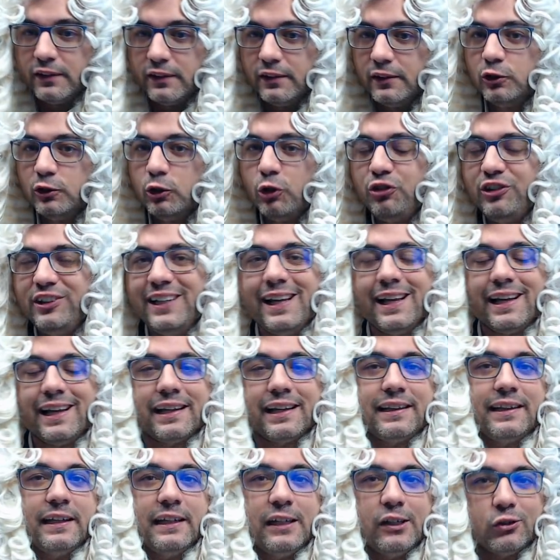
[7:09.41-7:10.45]
¿no será que
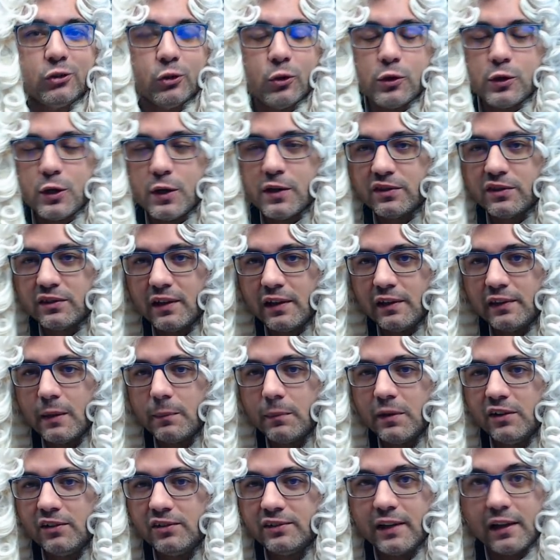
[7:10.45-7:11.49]
tienes odio hacia
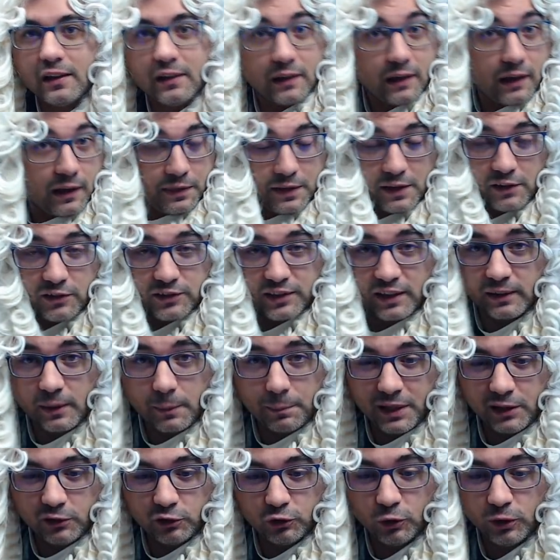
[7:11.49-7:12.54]
esta
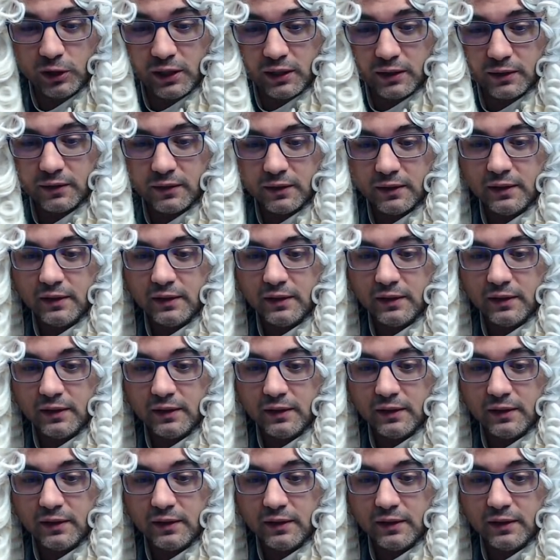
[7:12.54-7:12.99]
persona?